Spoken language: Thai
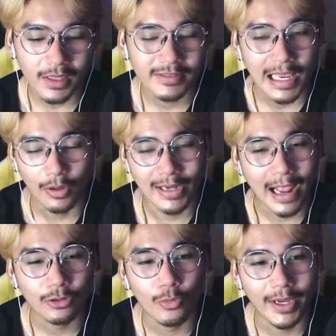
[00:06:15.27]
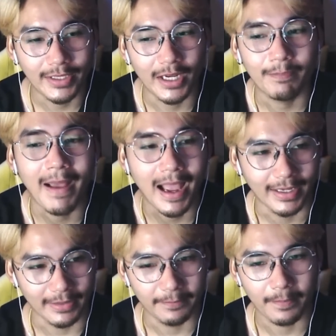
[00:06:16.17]
ใส่รองเท้าตัวเองเดินป่า
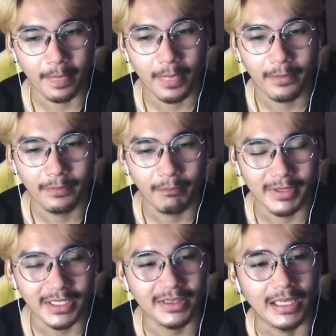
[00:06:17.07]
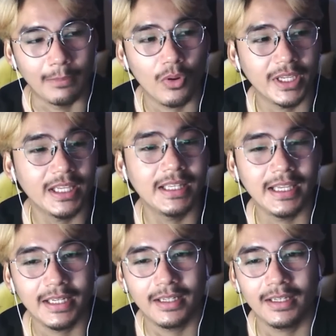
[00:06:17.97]
เนี่ยมันจะติดพวกขี้
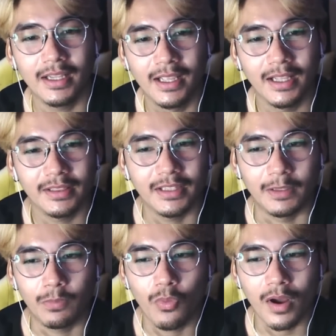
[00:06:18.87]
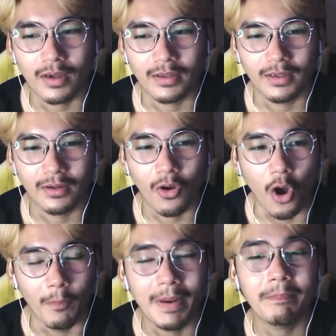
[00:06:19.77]
ดินติดพวกของ
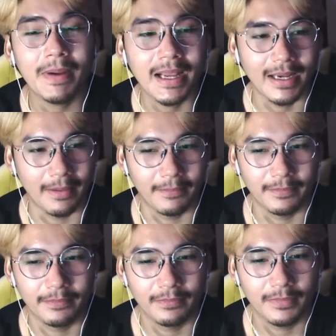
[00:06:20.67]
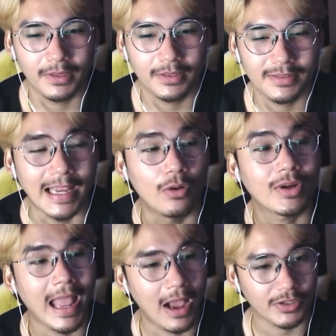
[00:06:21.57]
เปื้อนๆอ่ะใส่รอง
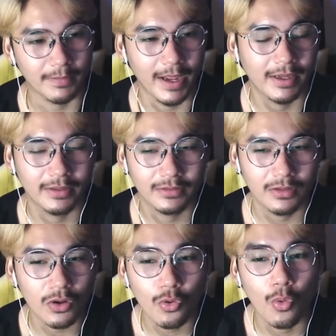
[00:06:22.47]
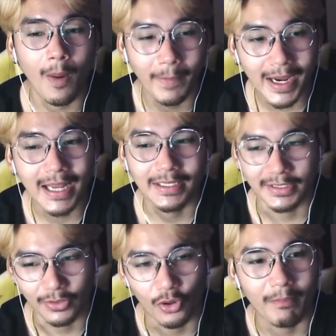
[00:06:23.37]
เท้าใช่ไหมก็กลัวว่าเพื่อน
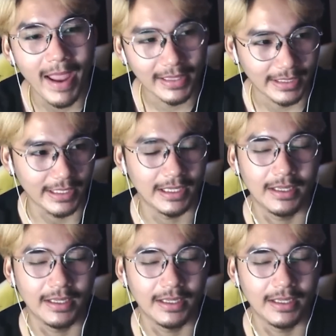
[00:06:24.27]
จะโดนแม่ตี